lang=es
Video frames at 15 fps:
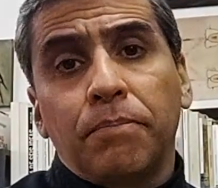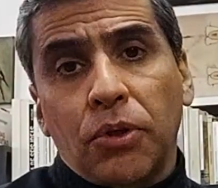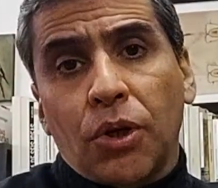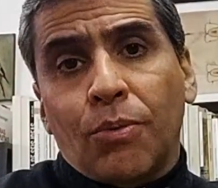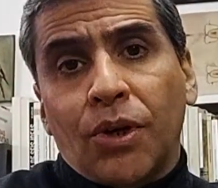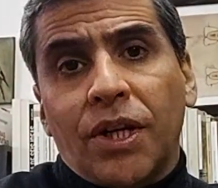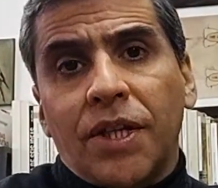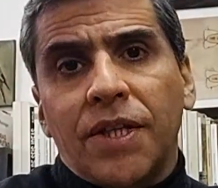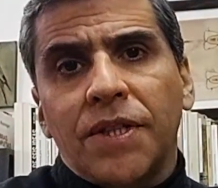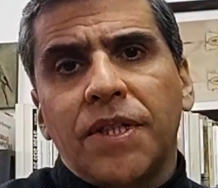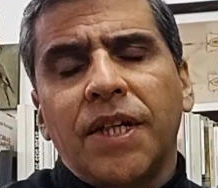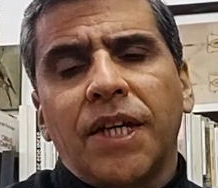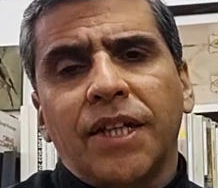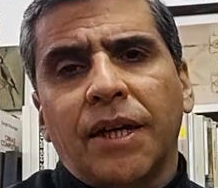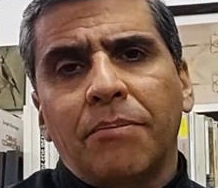como les
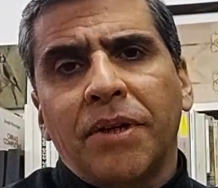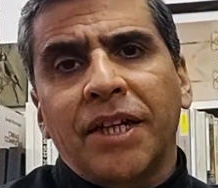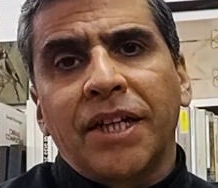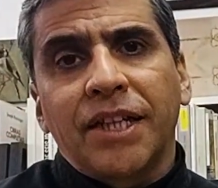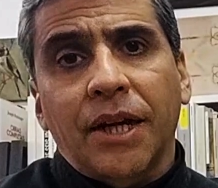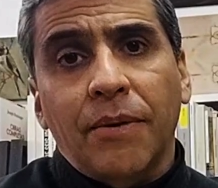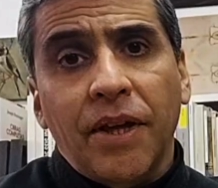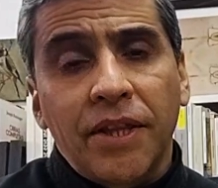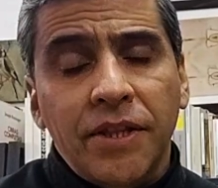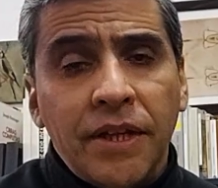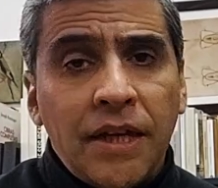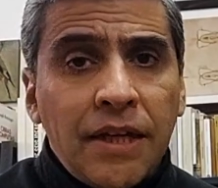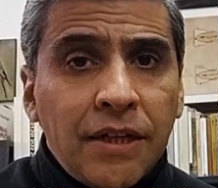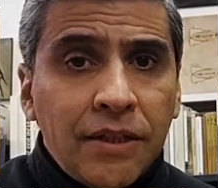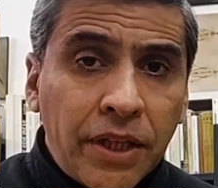decía, también a través
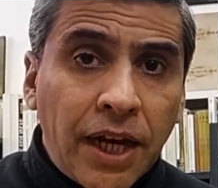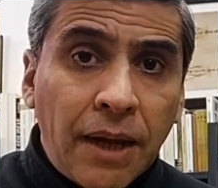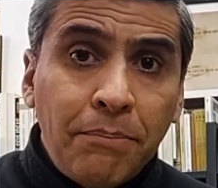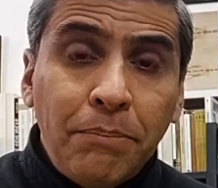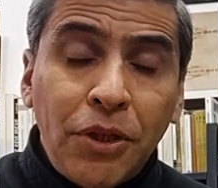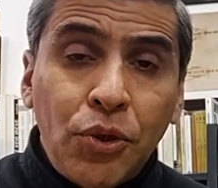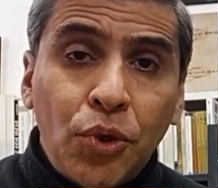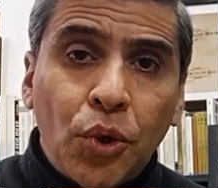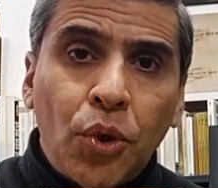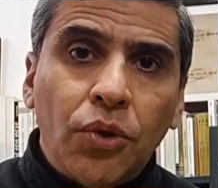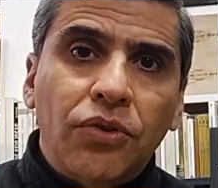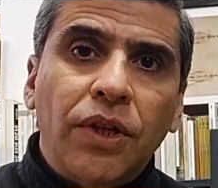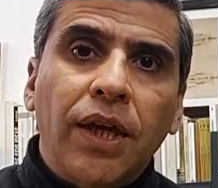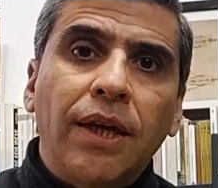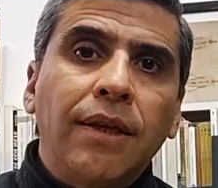del ámbito
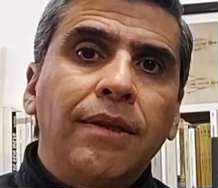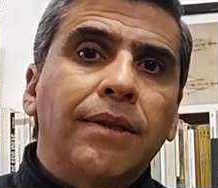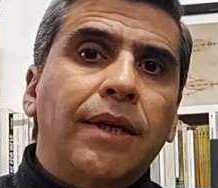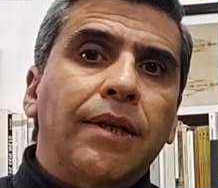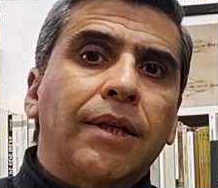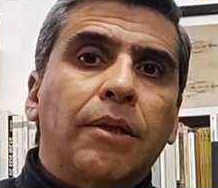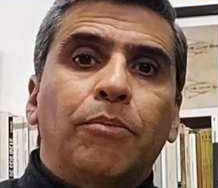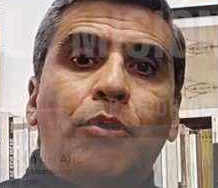de Internet.